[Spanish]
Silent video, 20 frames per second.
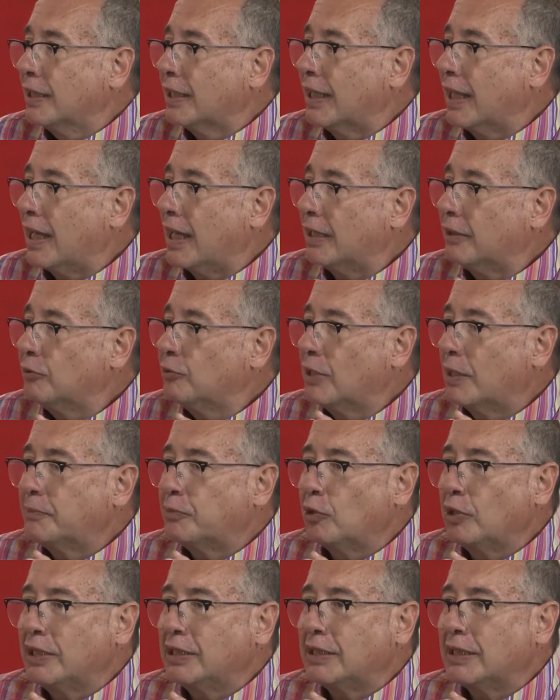que es una
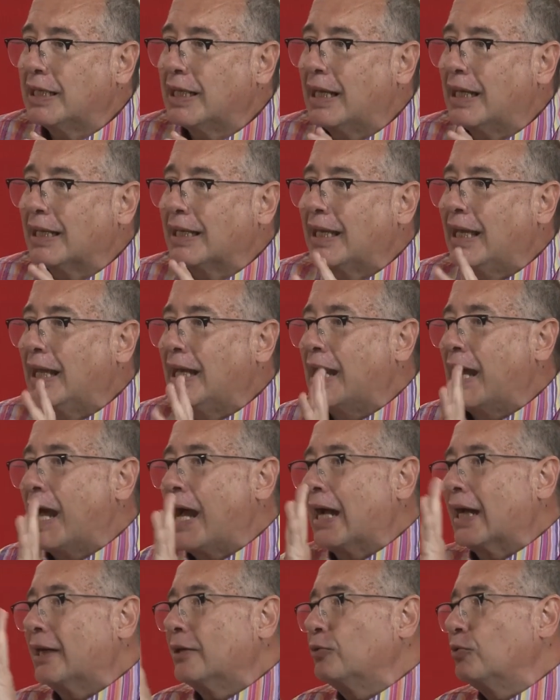política que la
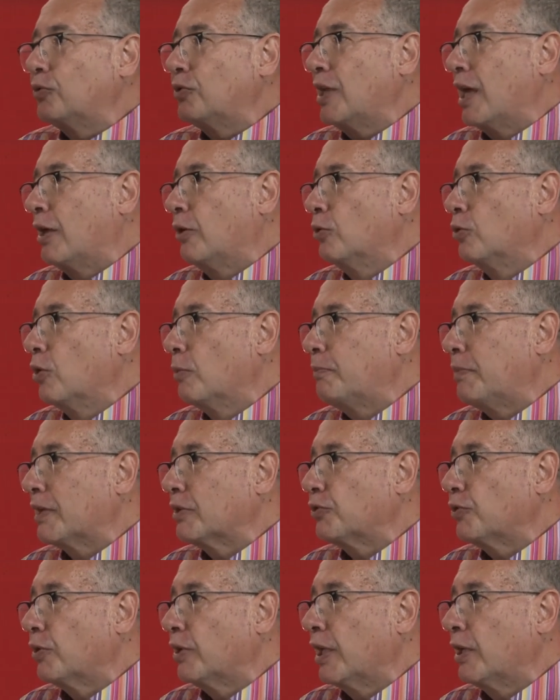han anunciado unos
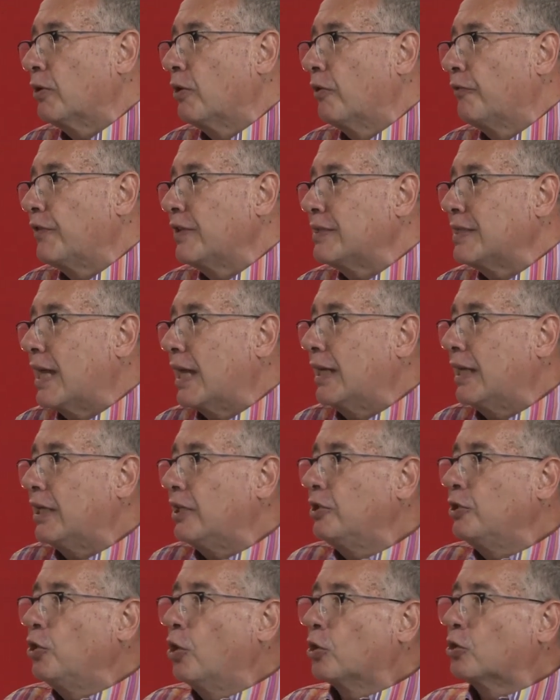personeros oficiales y
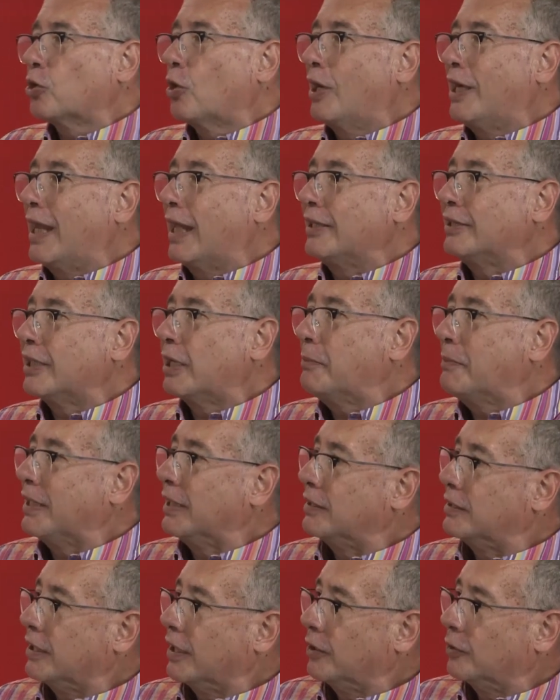otros, la, han
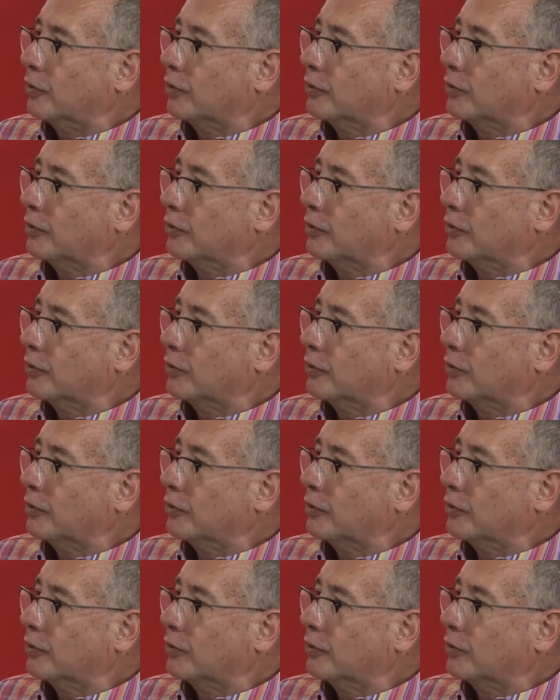desmentido.